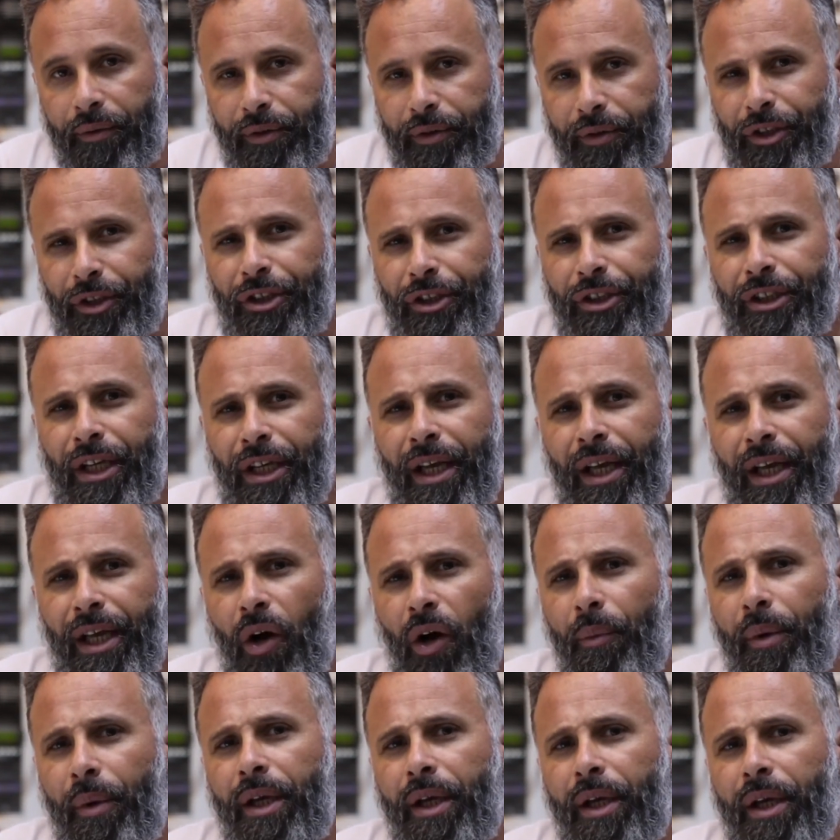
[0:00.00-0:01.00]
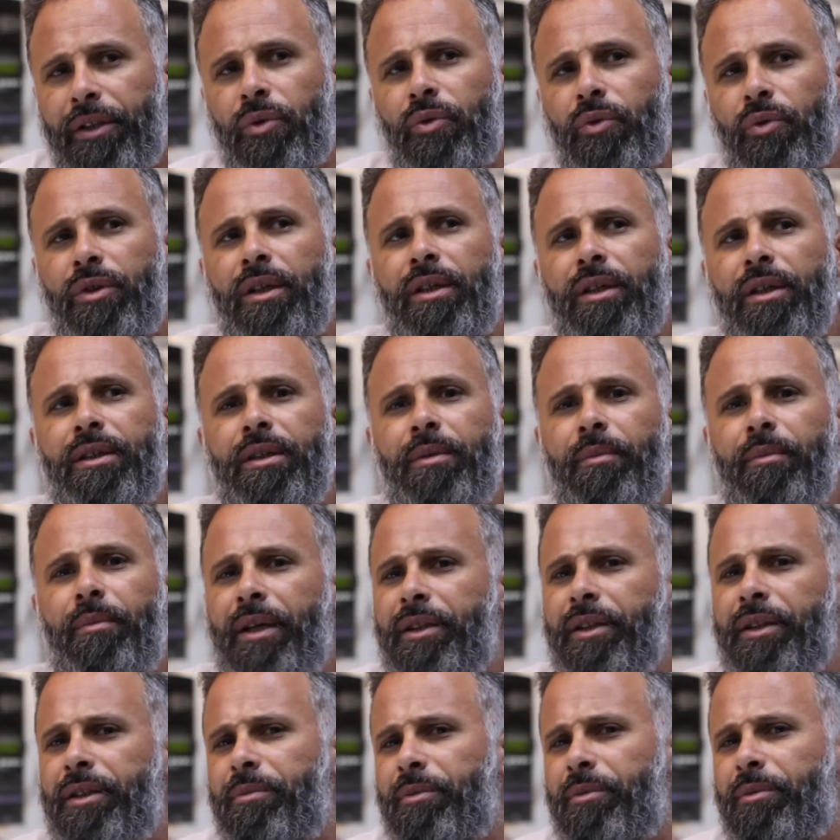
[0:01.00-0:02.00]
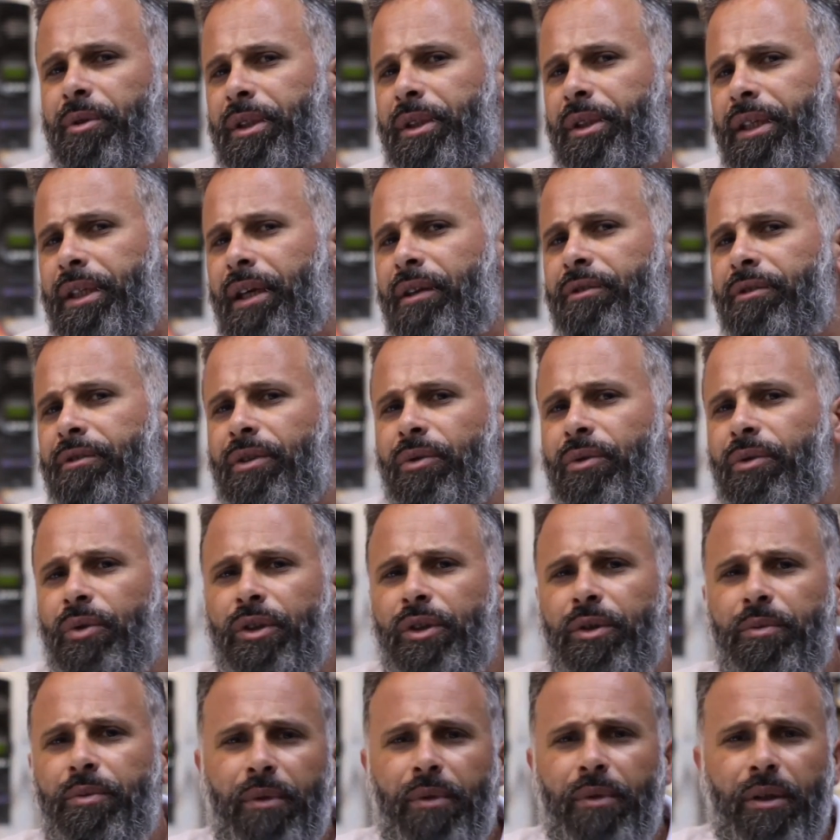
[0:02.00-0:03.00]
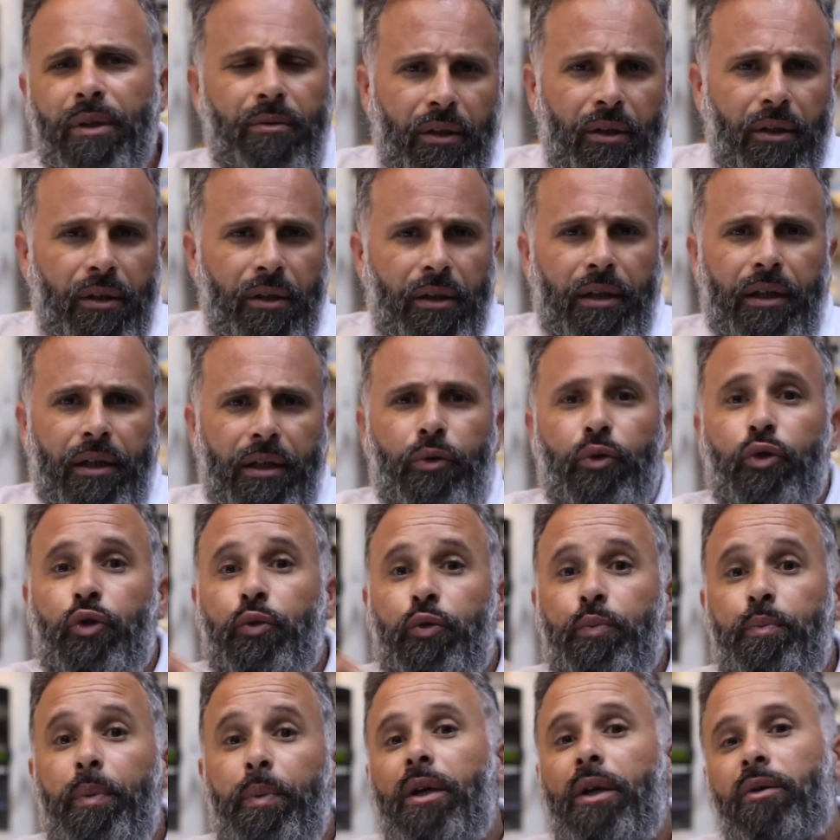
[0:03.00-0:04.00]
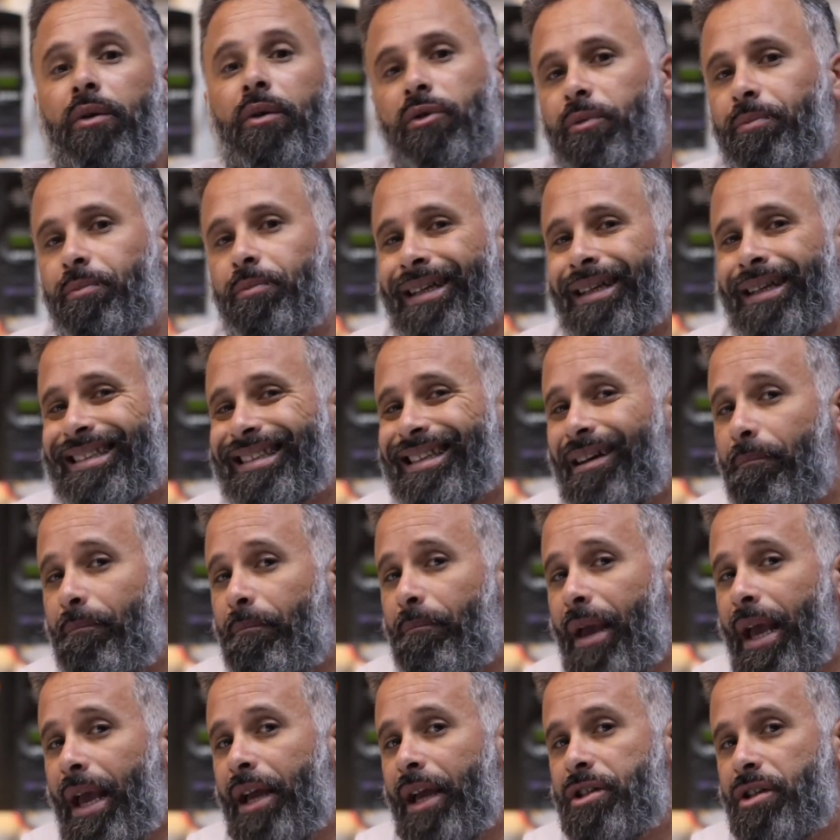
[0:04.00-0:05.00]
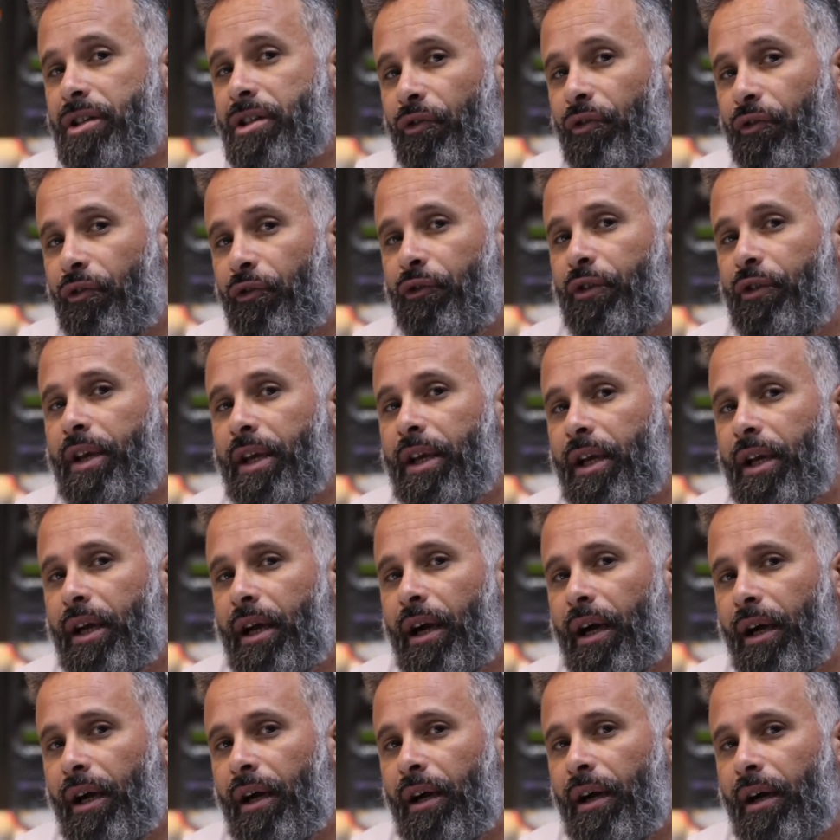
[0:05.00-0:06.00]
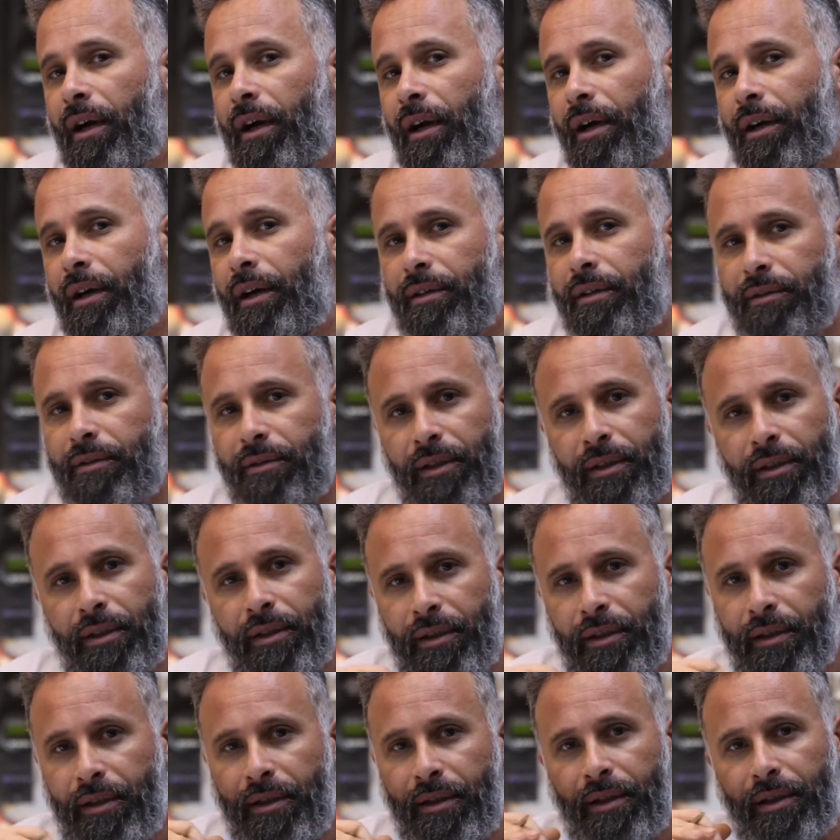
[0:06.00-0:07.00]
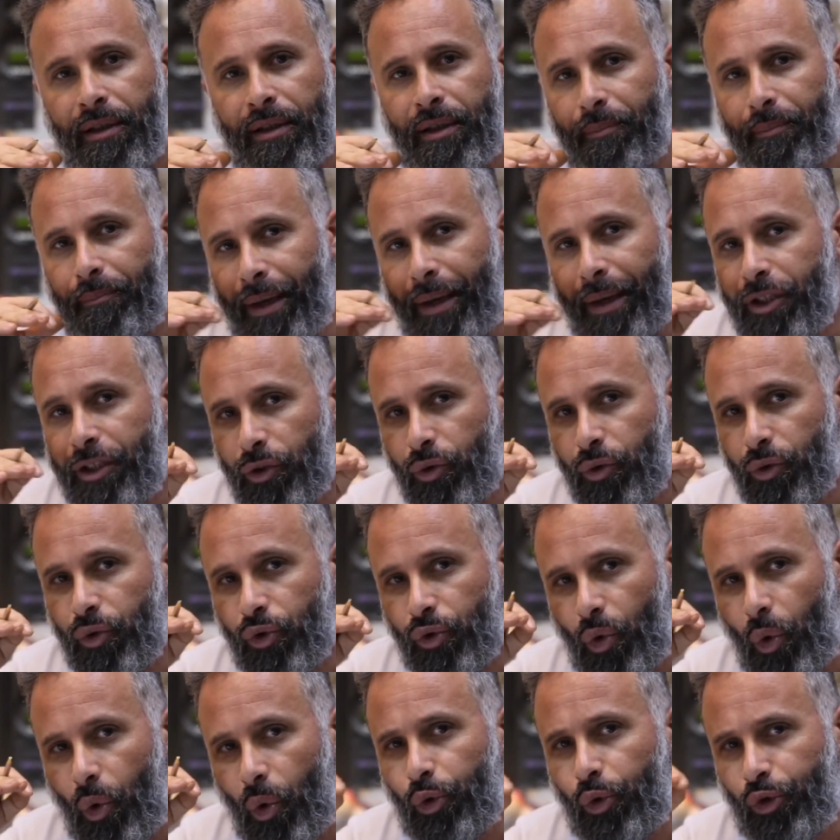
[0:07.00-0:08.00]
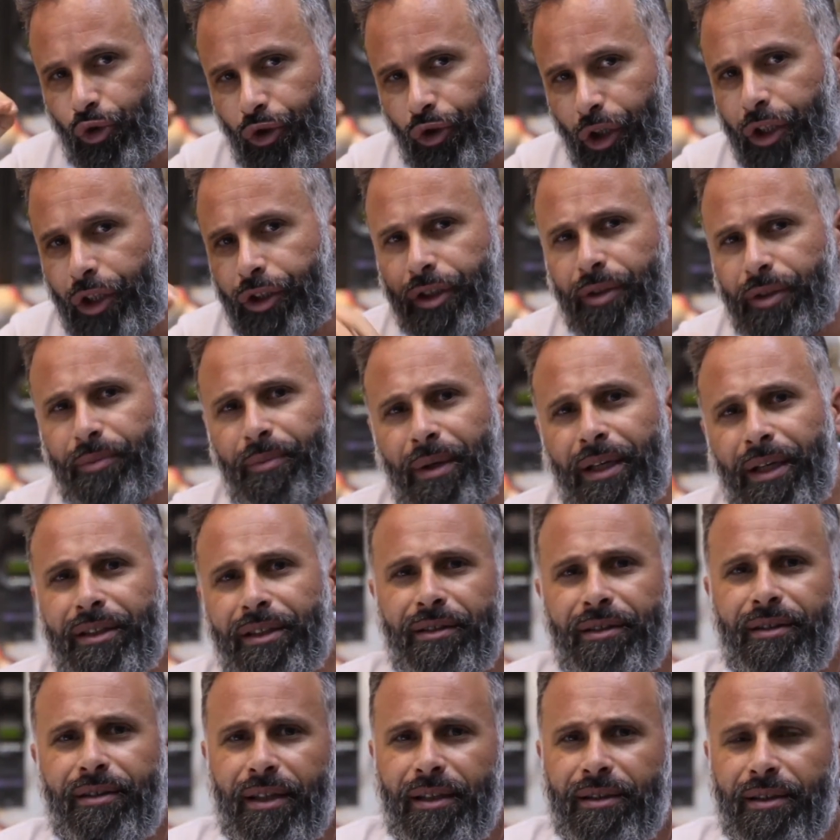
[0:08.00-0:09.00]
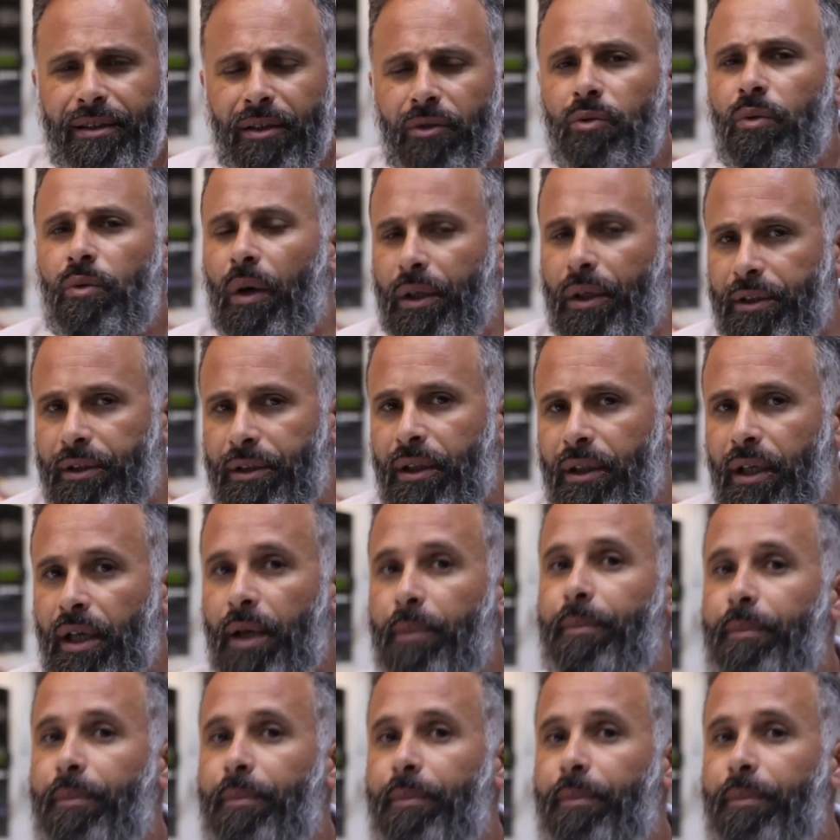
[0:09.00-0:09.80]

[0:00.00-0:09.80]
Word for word: Geralmente eu utilizo em média de 1.500 a 2.000 uh, ah, nos picos, mas a média fica ah, média de uso constante em média de 300 watts.